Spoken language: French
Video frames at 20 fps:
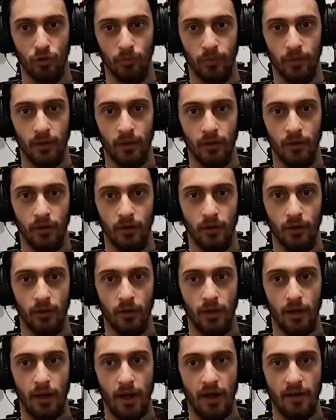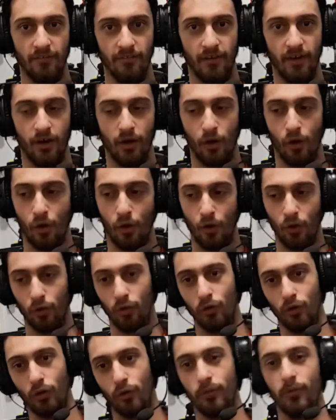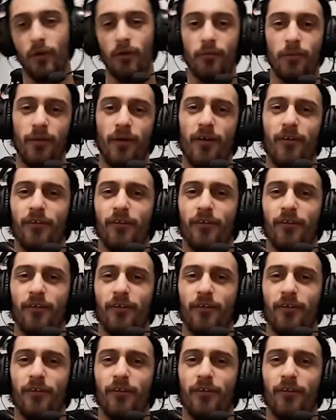prends à faire complètement